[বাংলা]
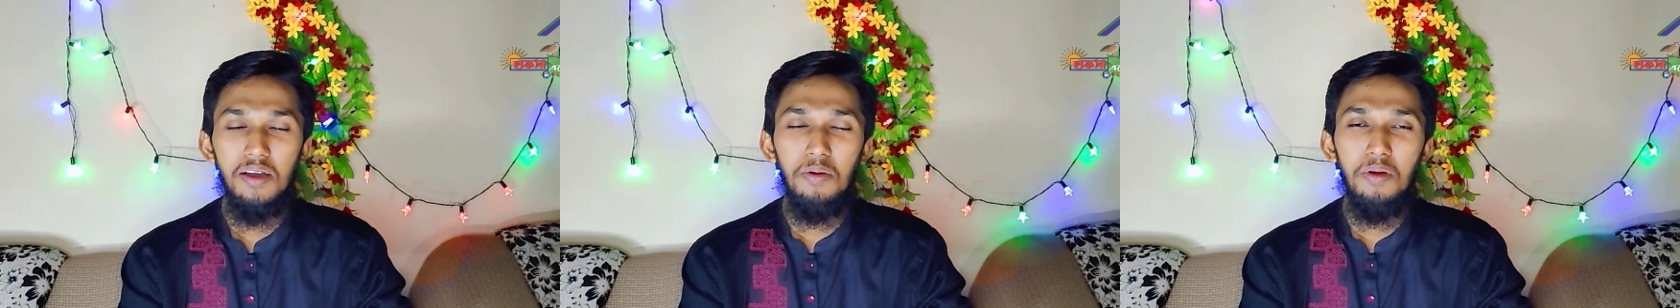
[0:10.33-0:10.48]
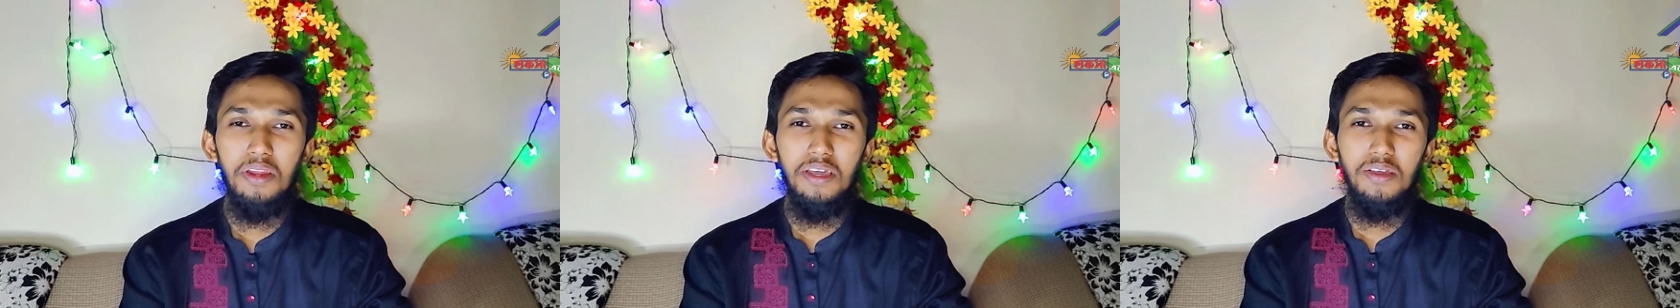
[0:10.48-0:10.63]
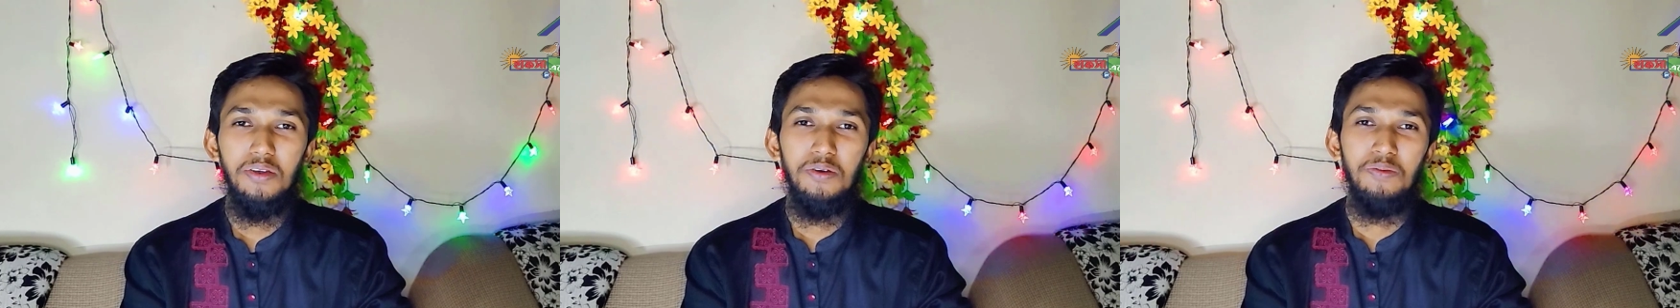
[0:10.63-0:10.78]

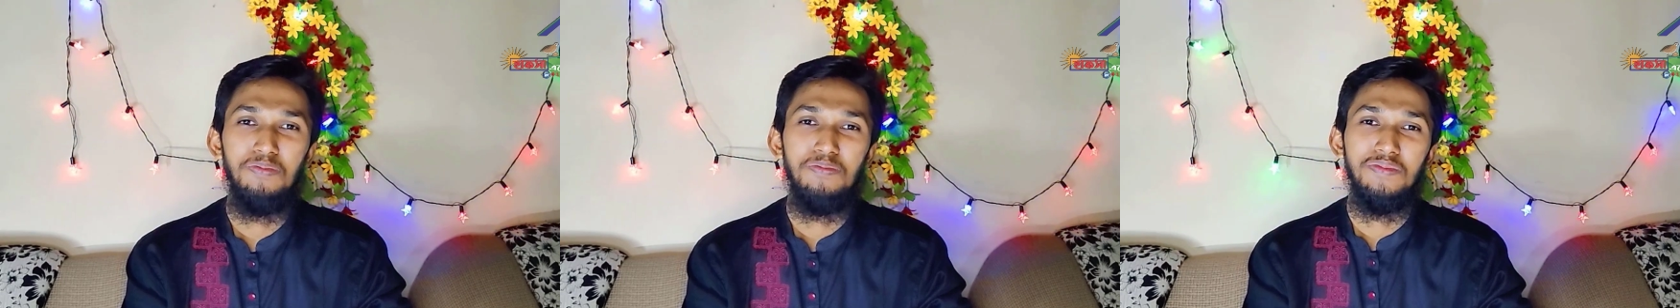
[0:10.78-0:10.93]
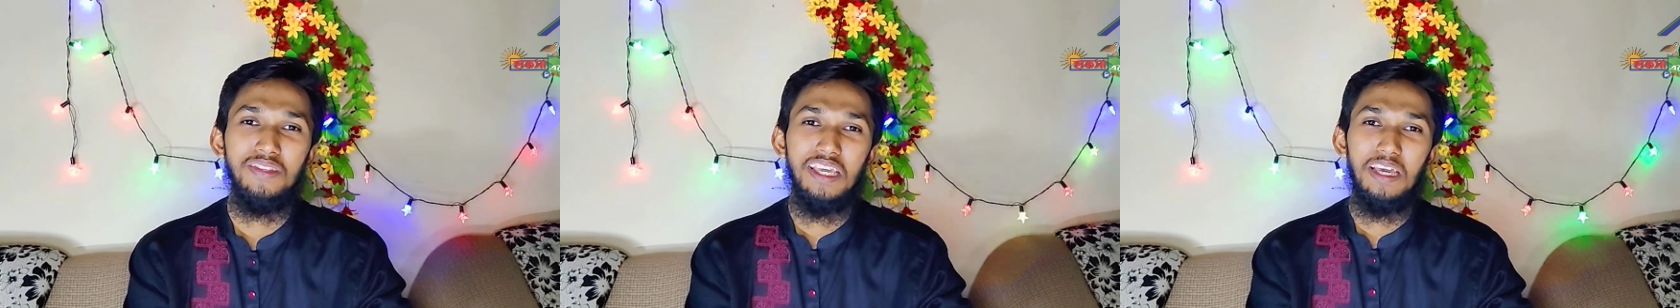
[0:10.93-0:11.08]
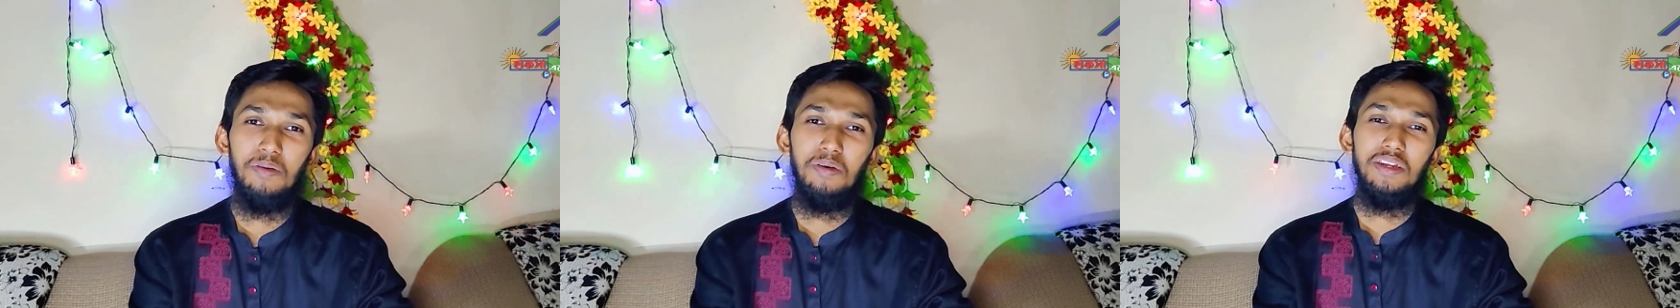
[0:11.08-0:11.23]
আলাইকুম
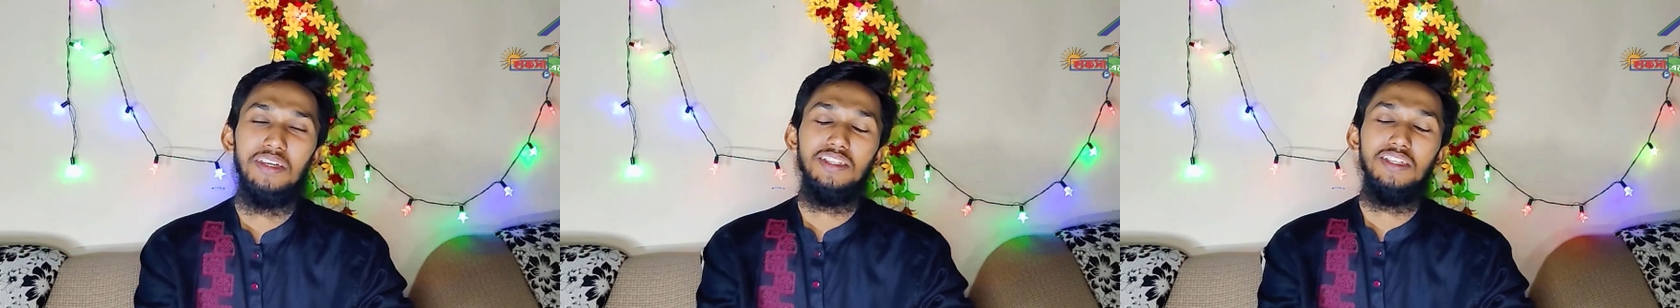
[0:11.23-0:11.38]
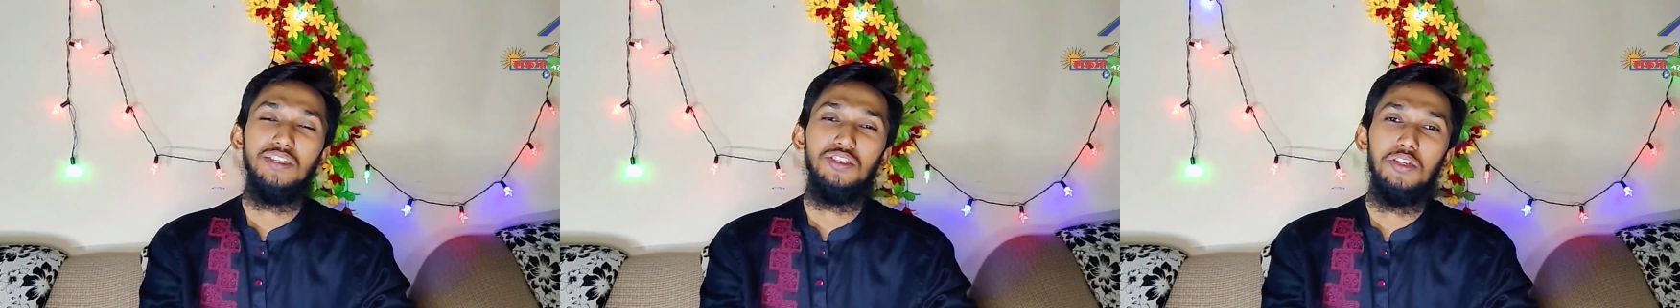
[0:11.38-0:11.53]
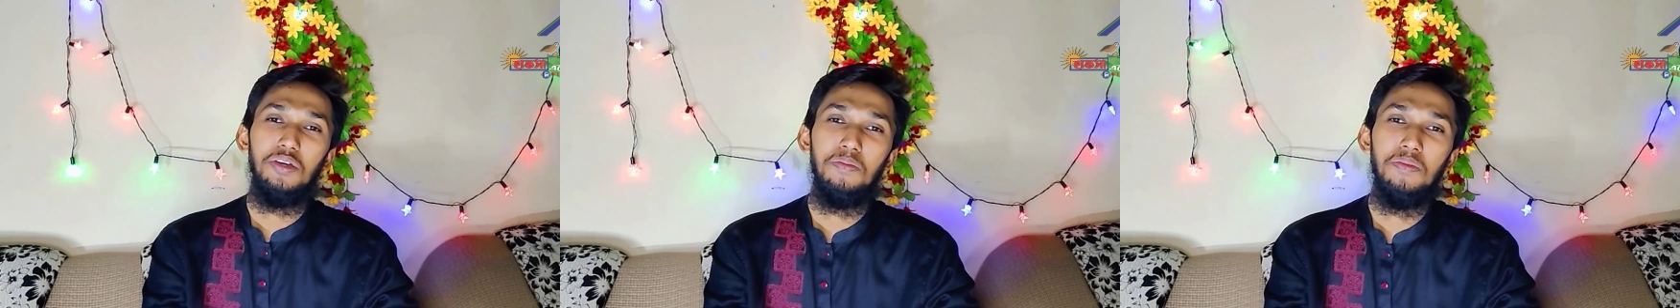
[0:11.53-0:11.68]
কেমন আছেন
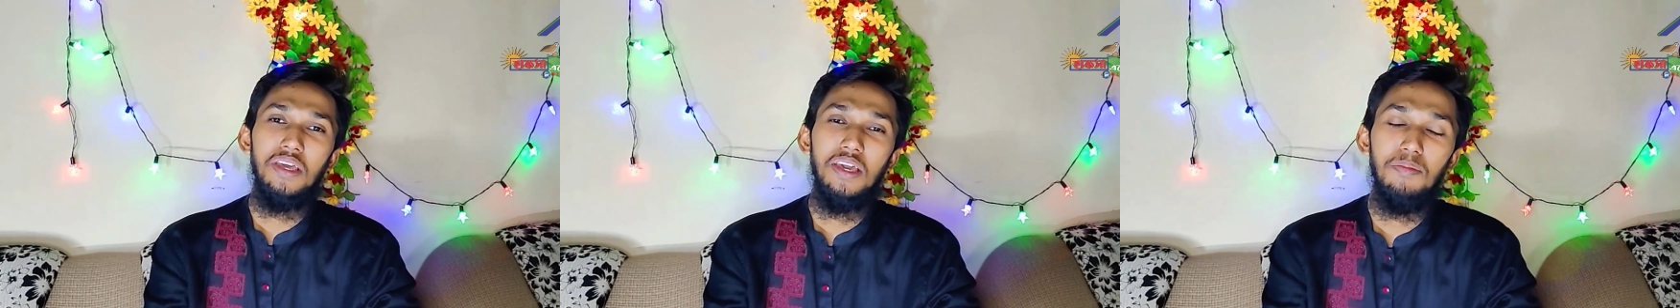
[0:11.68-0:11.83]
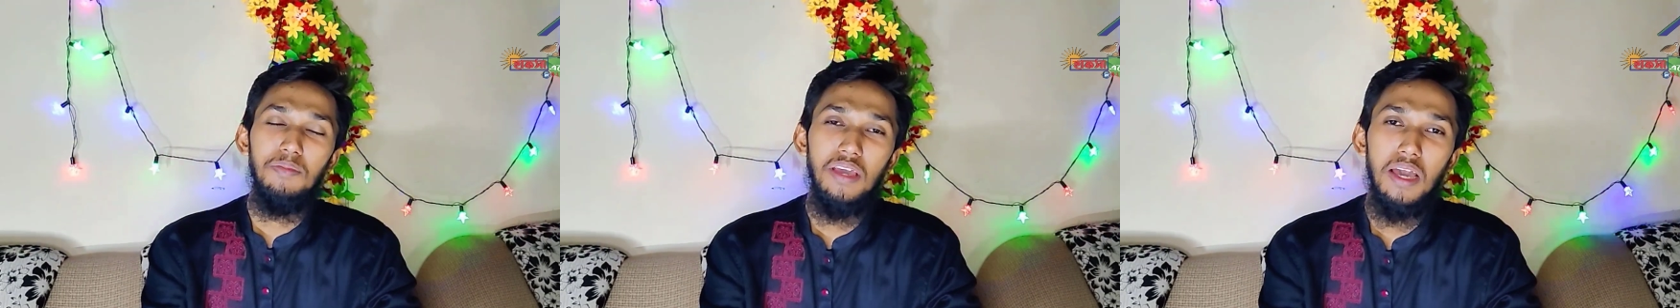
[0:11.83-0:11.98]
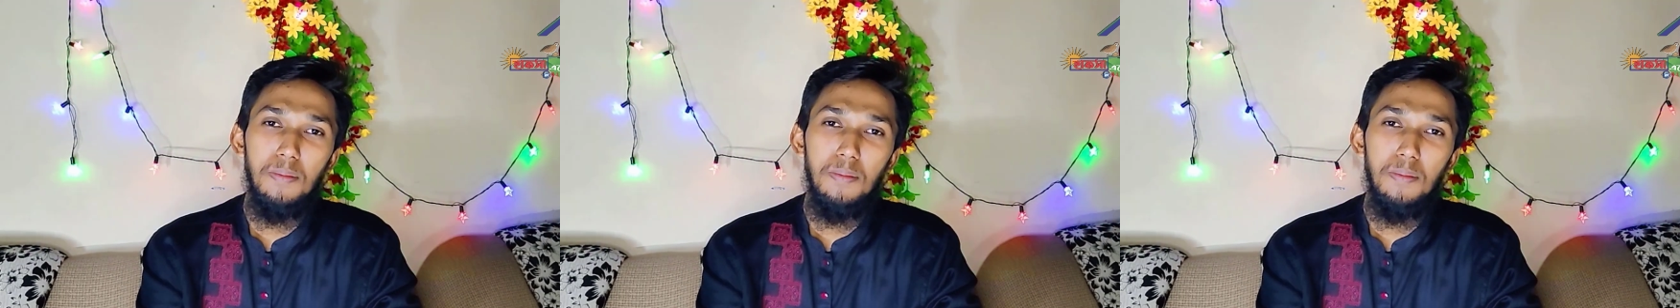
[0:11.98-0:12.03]
সবাই আমি